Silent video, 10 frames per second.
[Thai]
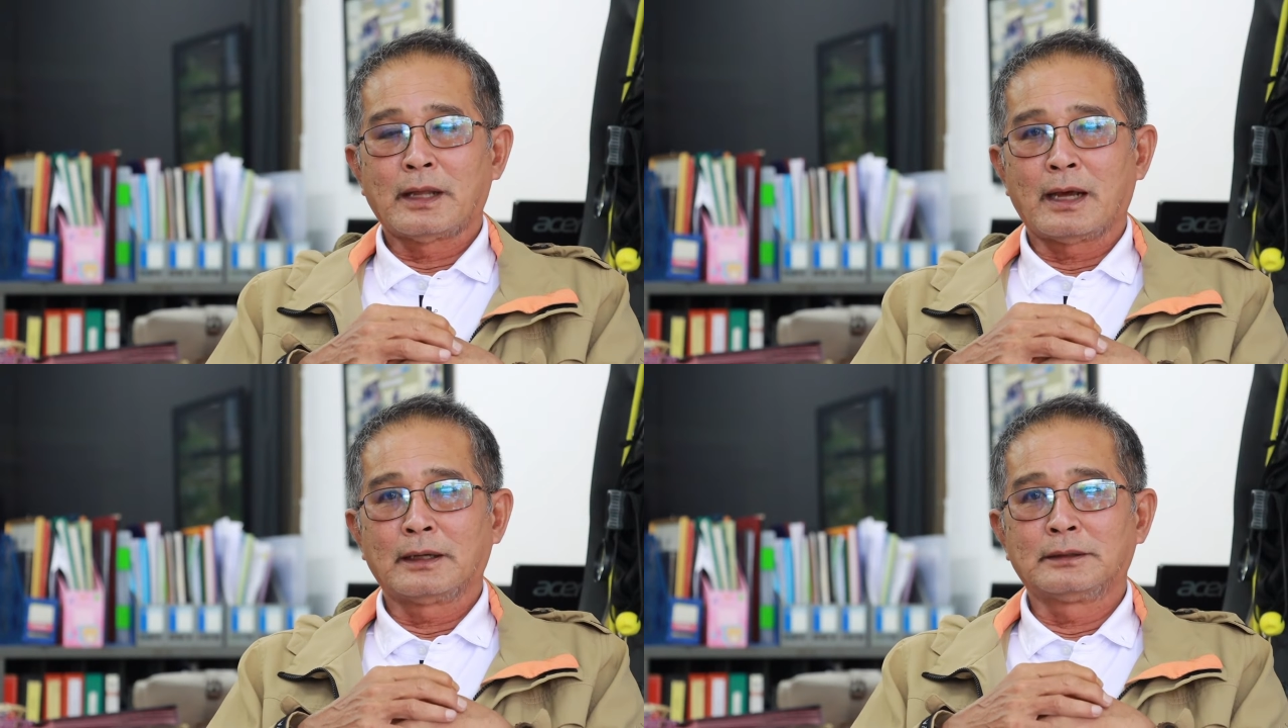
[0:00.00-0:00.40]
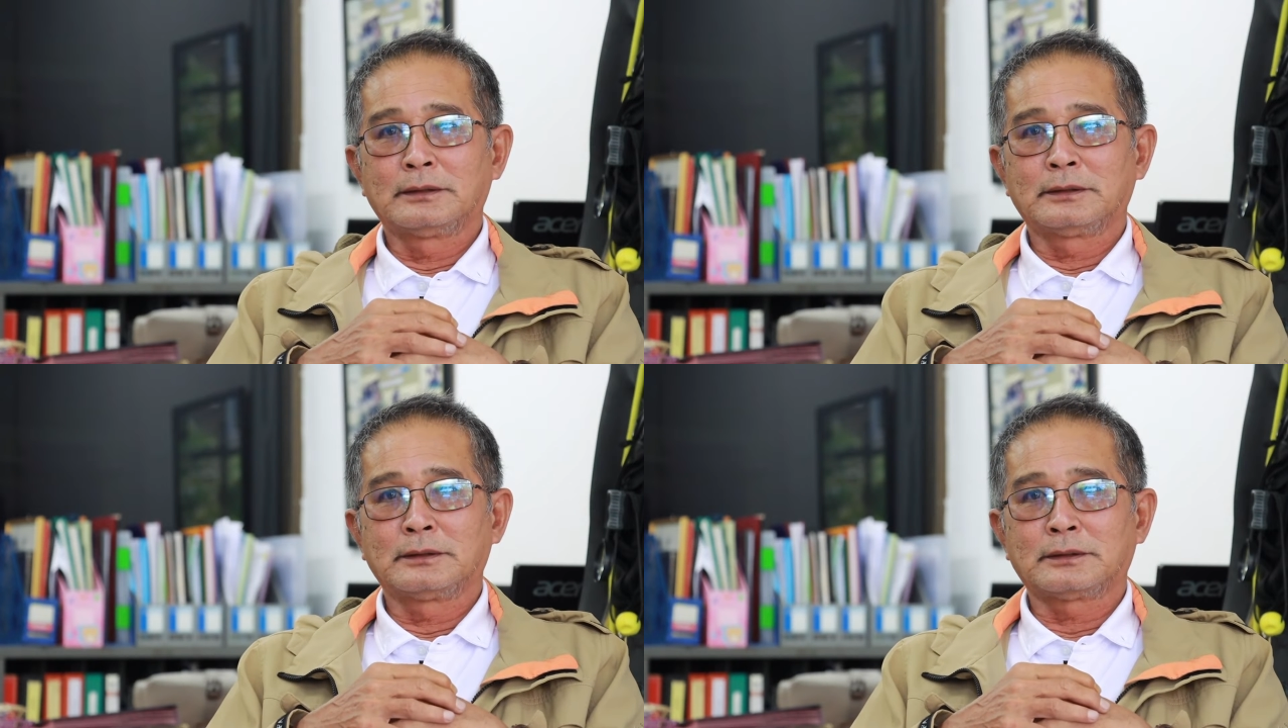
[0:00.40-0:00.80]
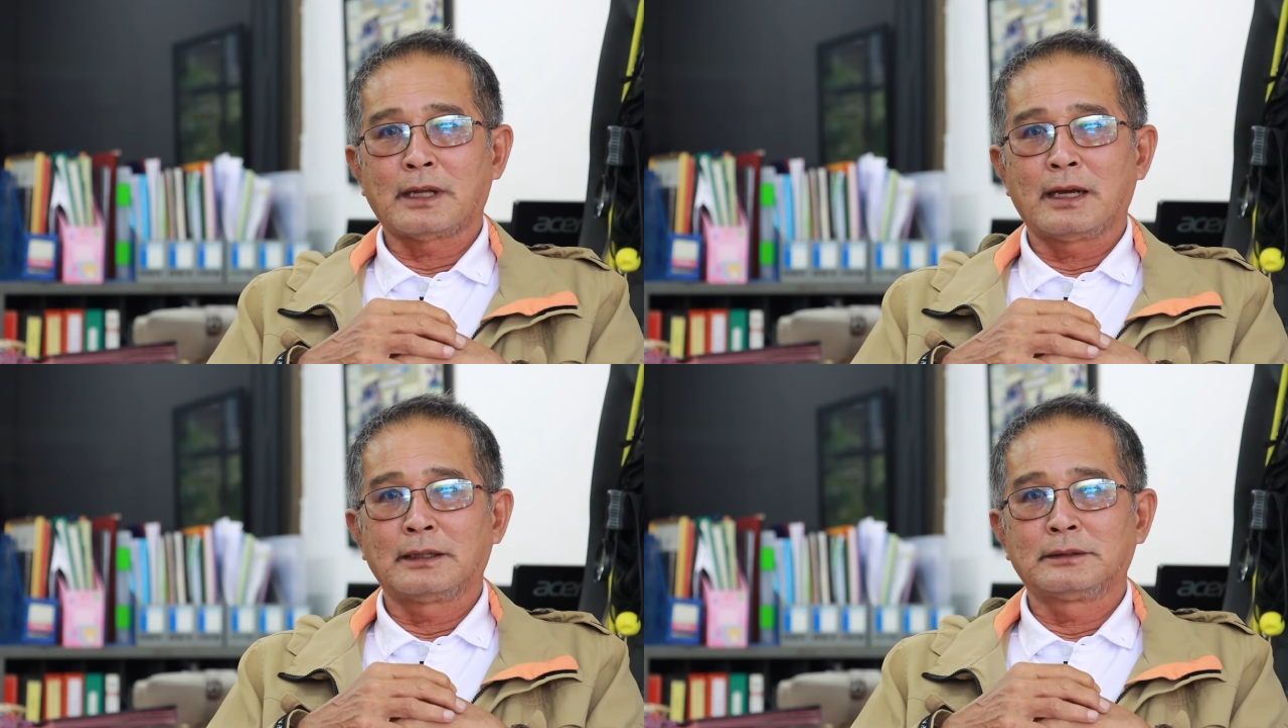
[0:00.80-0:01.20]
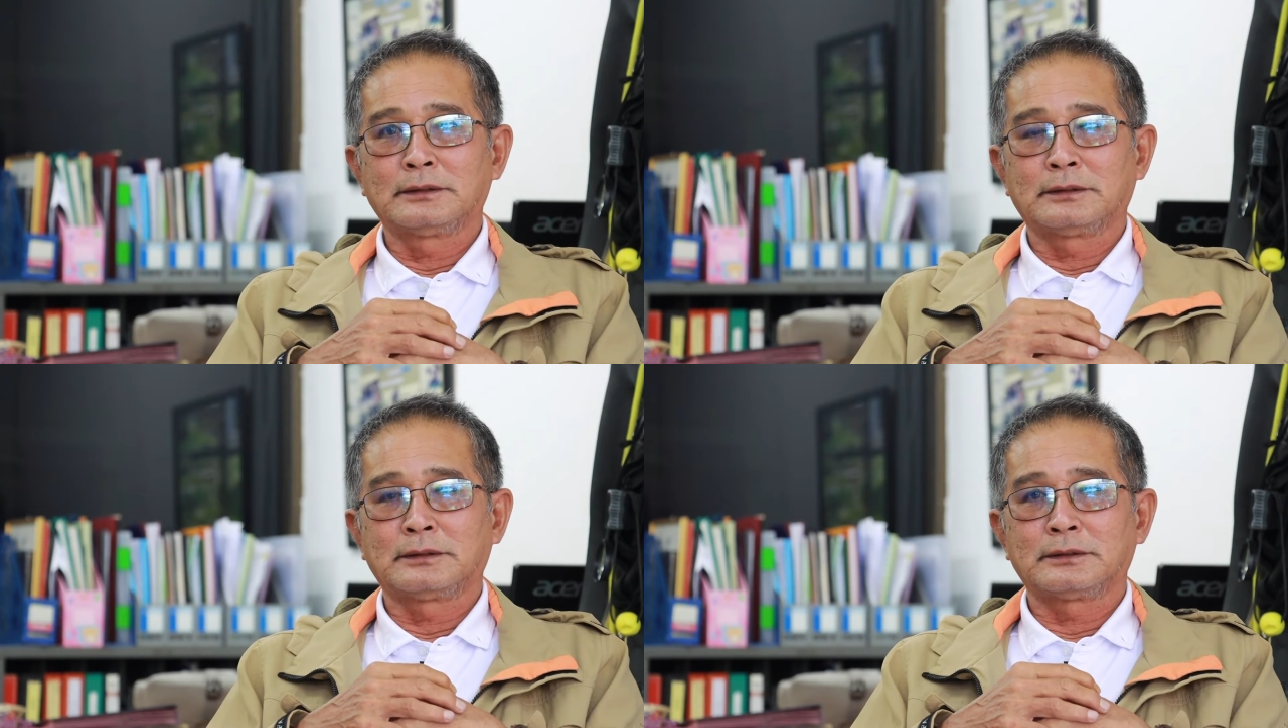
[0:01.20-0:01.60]
ทางทาง
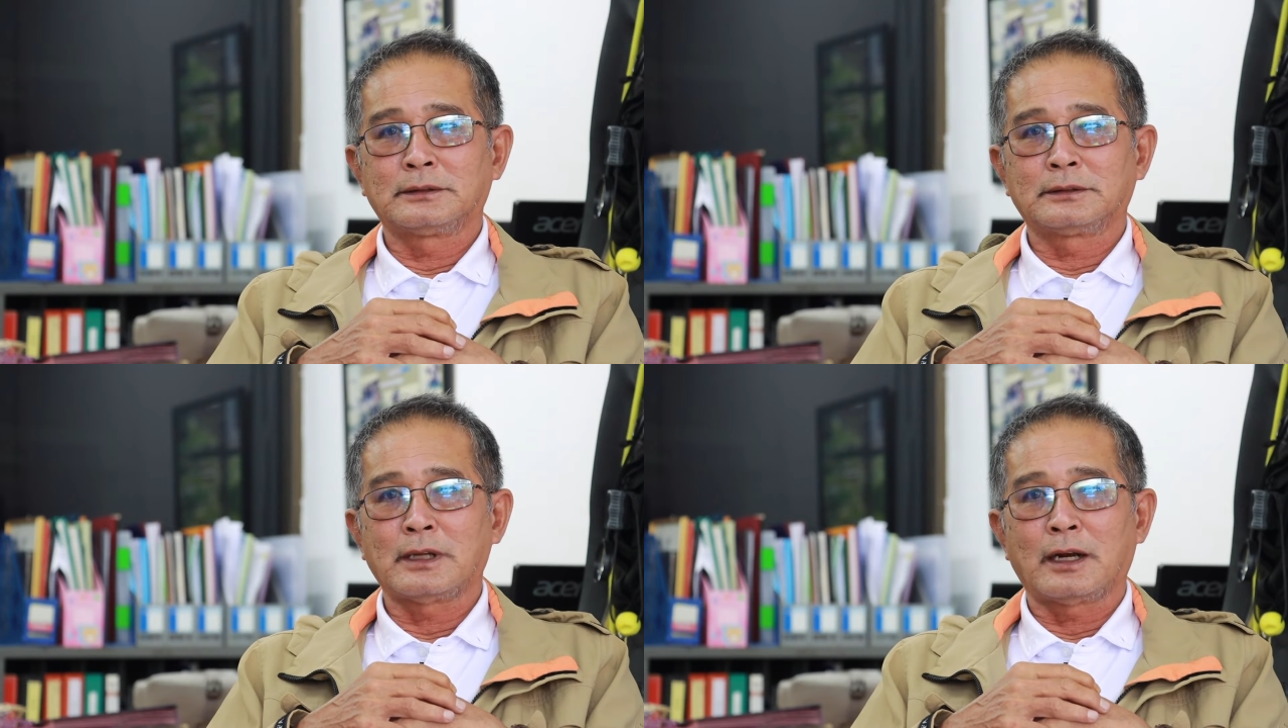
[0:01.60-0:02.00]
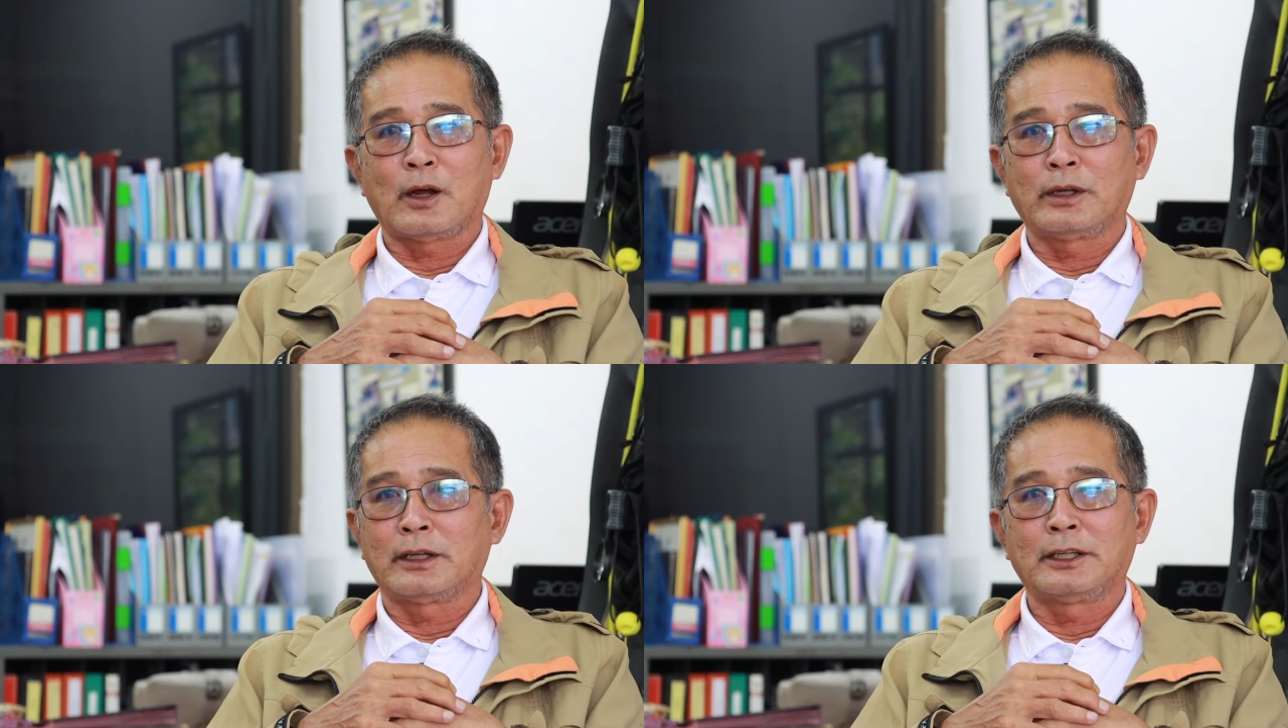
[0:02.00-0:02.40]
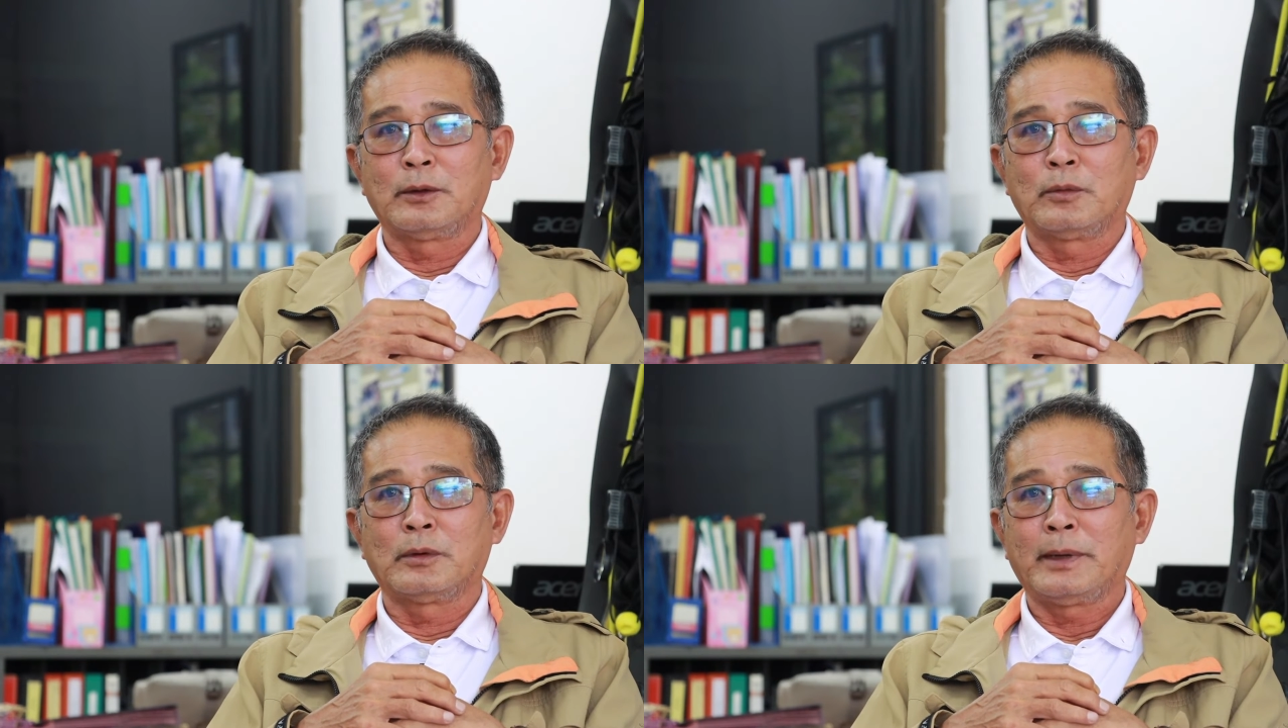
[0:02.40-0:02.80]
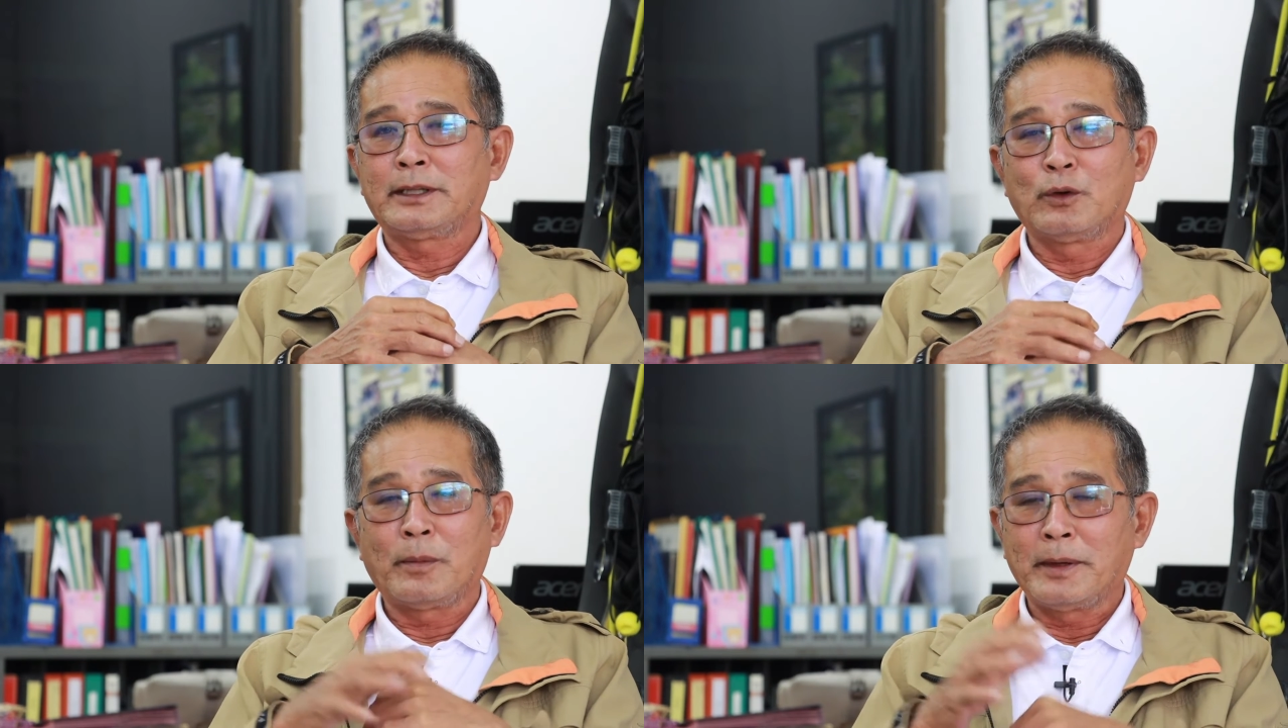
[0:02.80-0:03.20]
ทางเรายังถือไม่
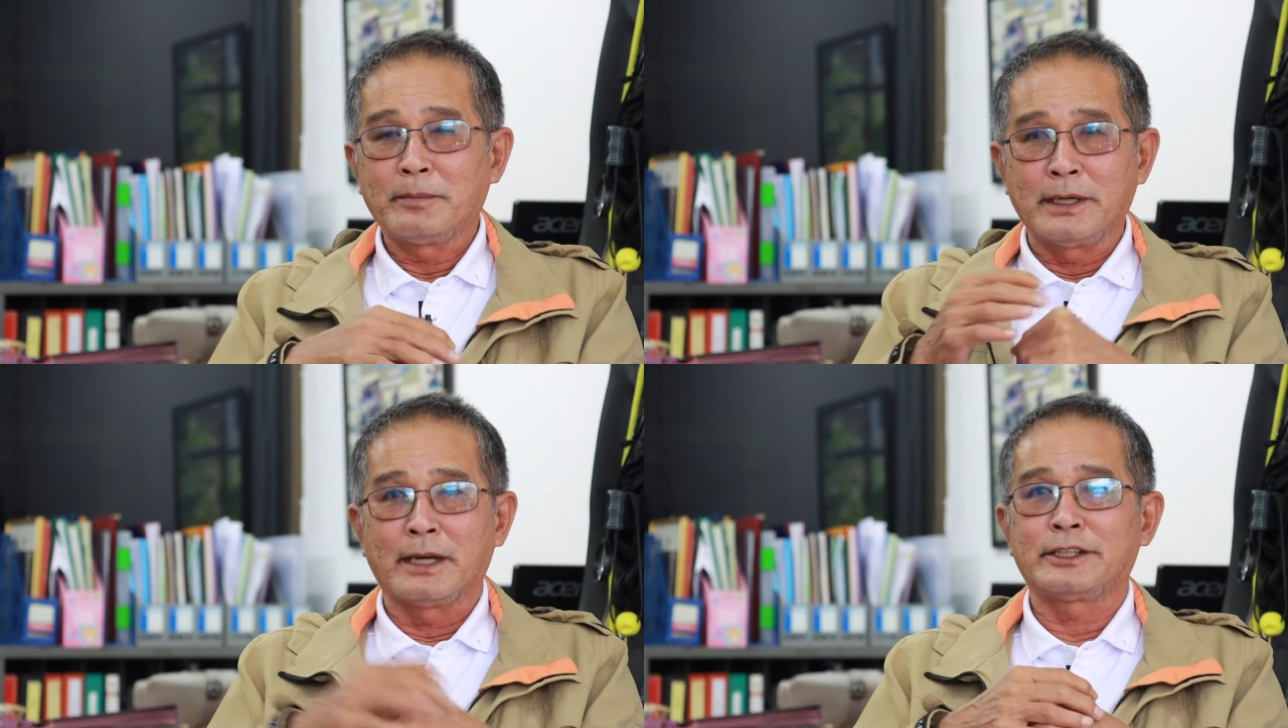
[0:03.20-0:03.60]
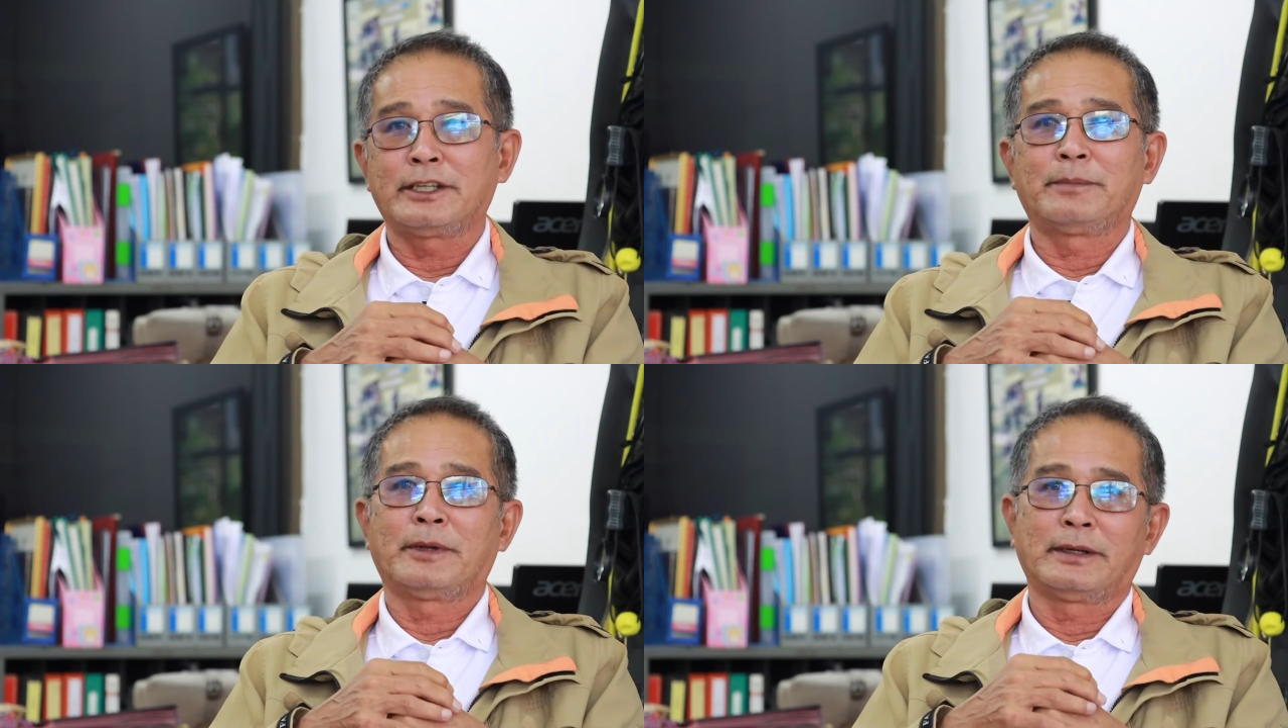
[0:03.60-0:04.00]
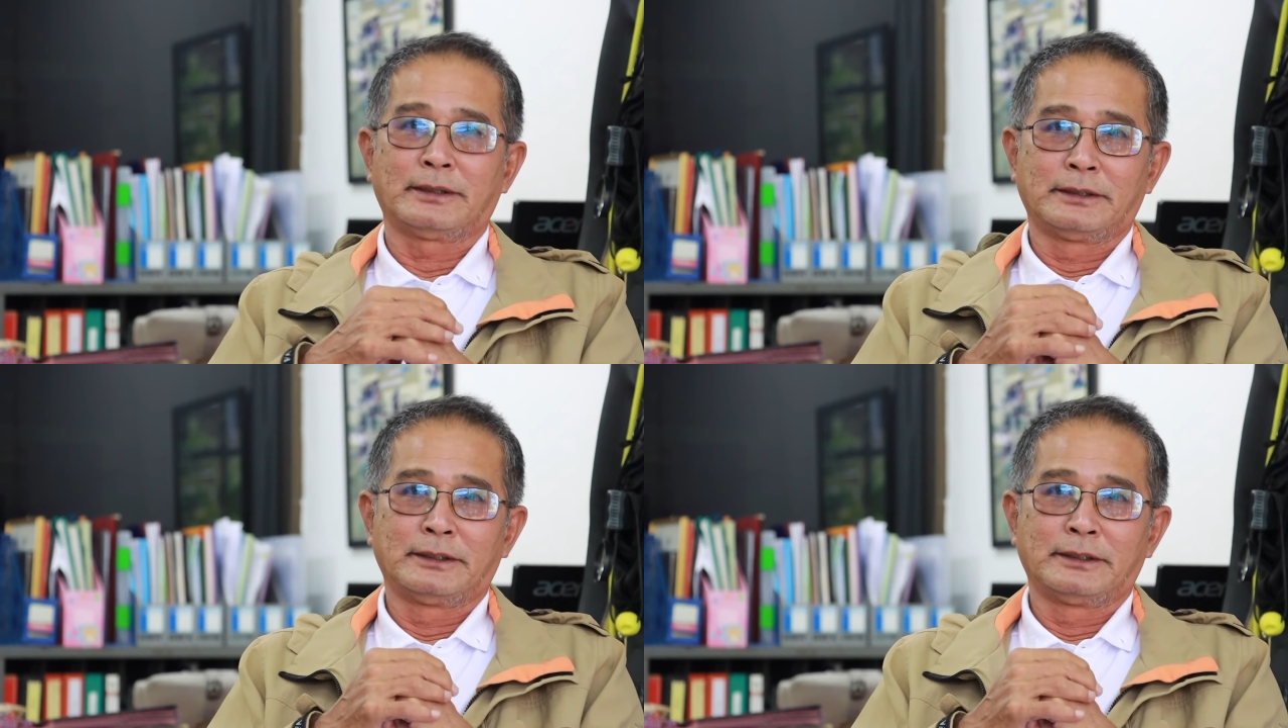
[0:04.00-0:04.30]
ถือว่าเป็นมืออาชีพนะ